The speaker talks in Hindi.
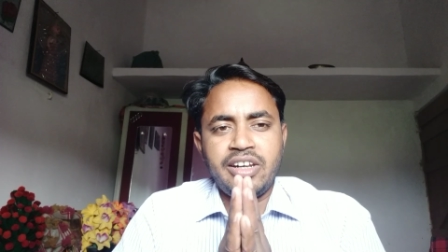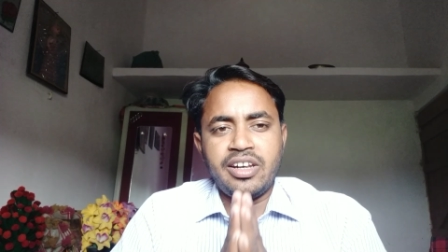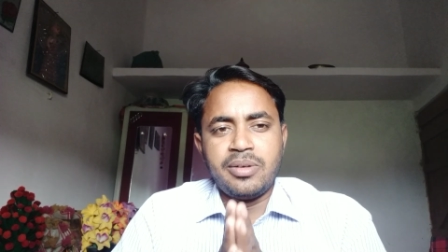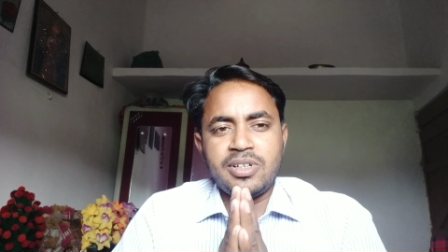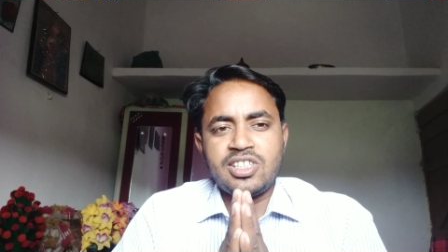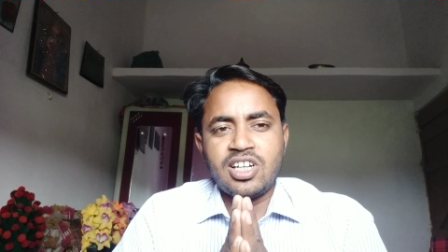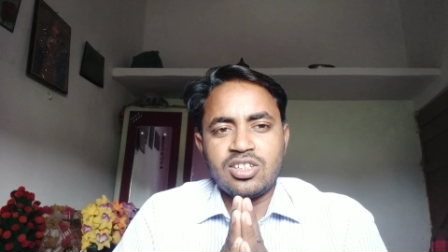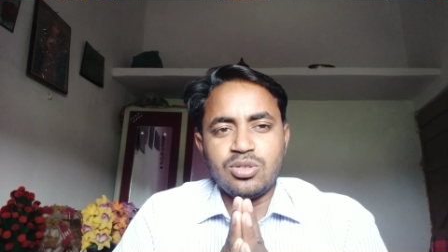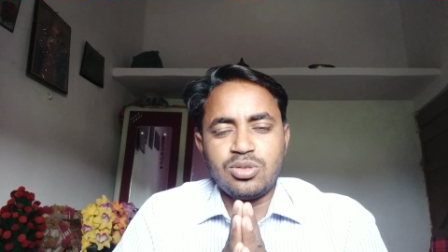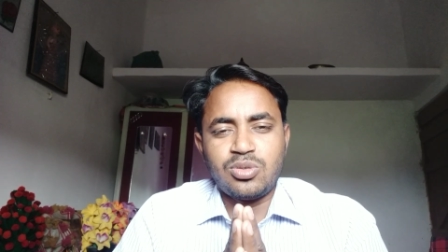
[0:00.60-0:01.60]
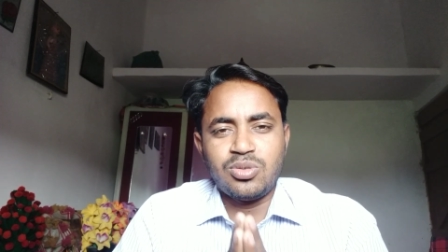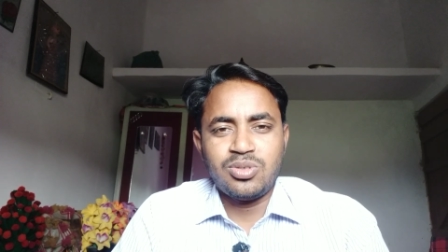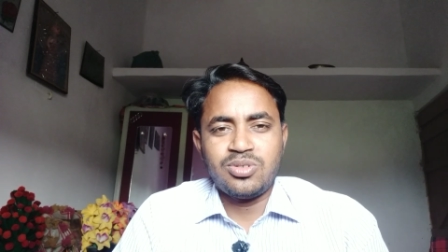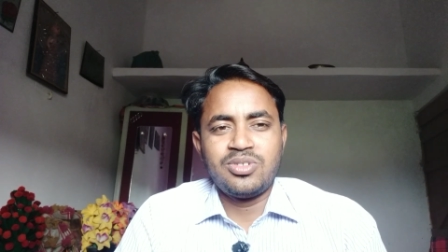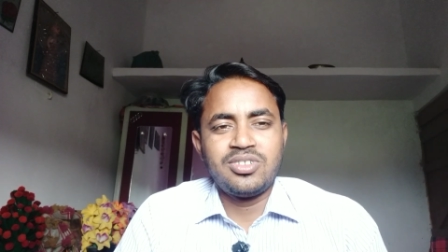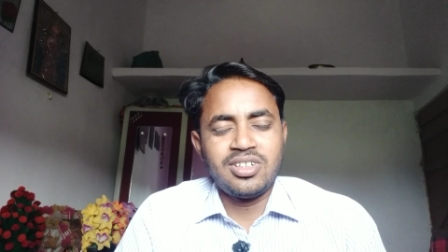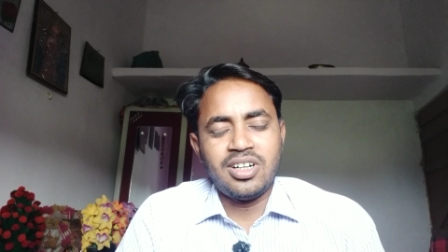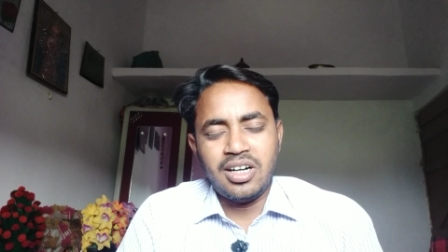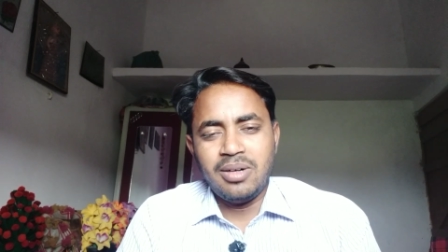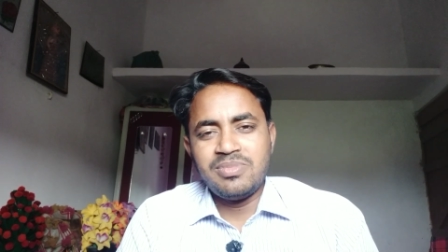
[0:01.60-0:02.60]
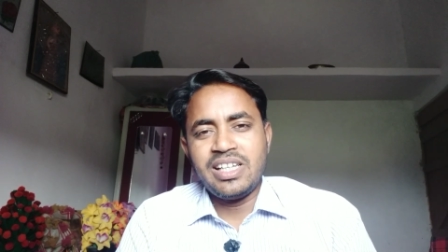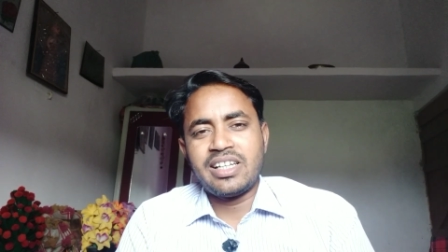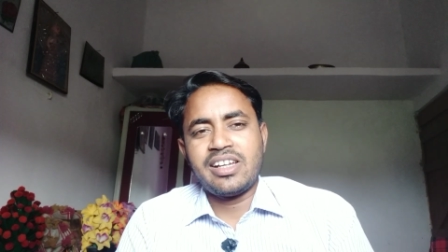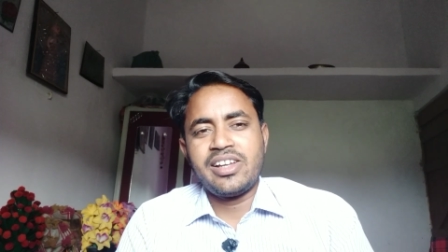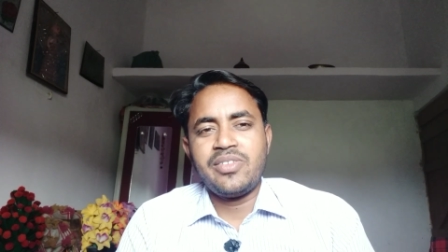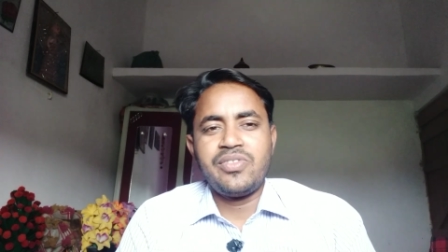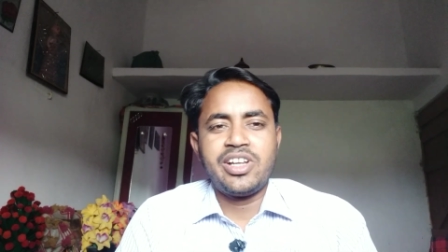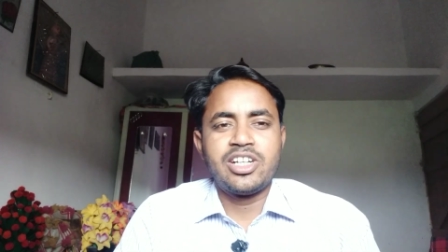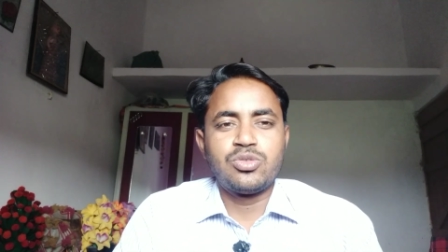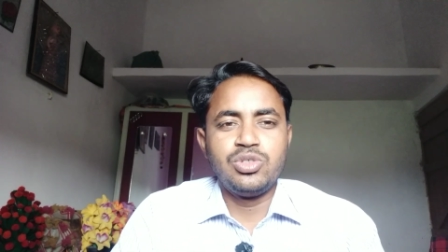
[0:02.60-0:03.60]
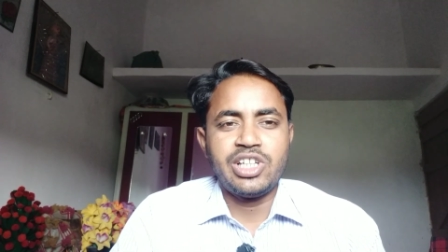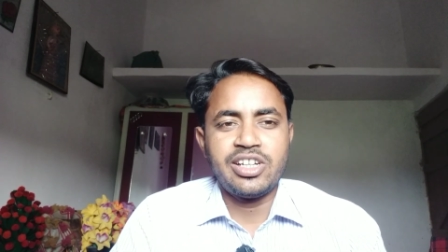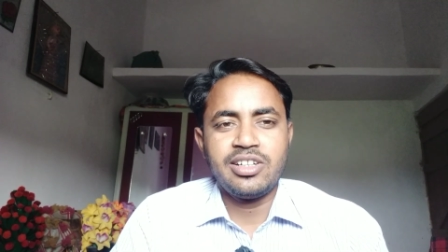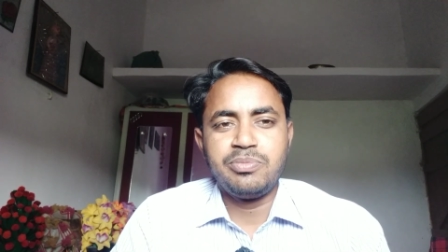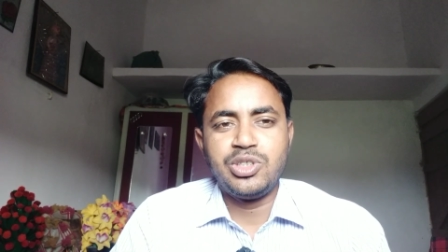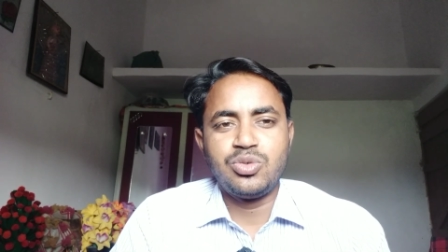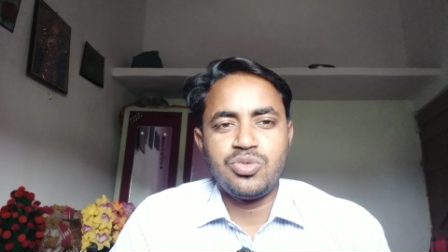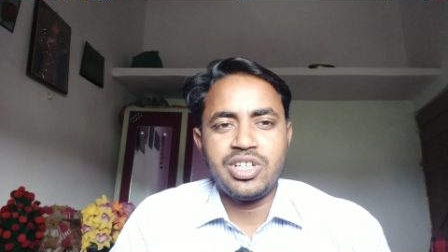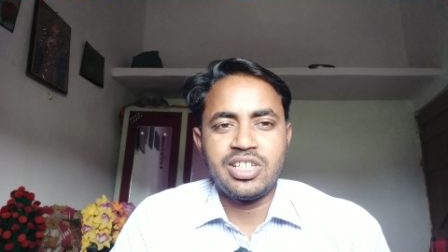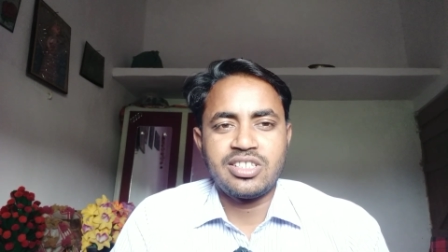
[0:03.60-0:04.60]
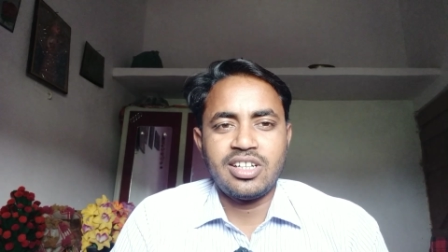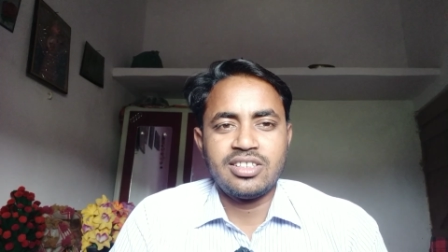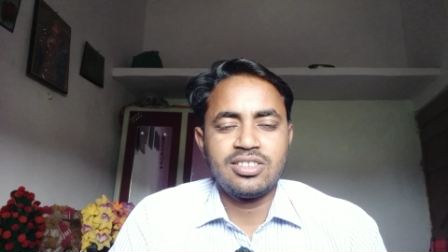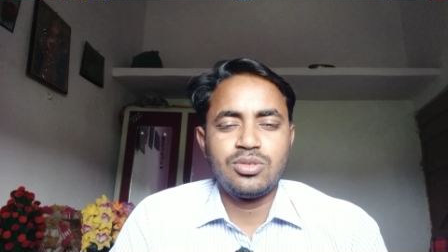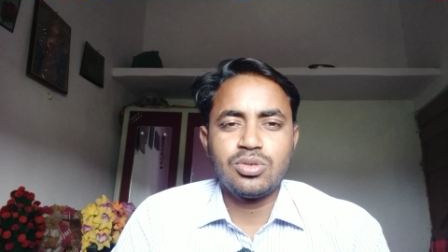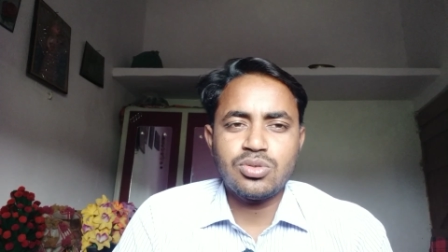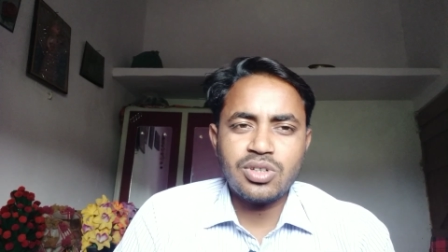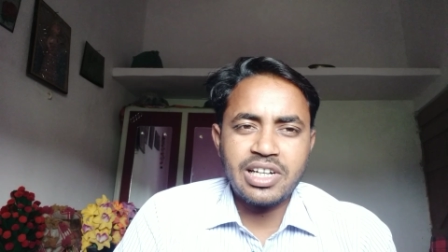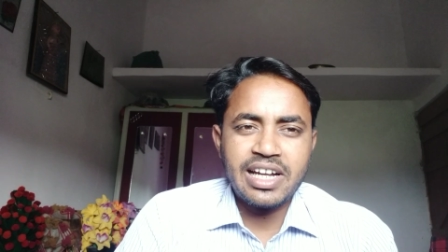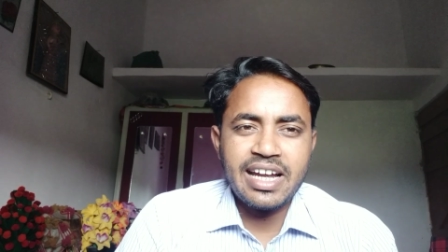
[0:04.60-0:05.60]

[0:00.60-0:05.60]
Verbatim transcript: नमस्कार दोस्तों आप देख रहे हैं वीके टूल चैनल विष्णु जी के साथ दोस्तों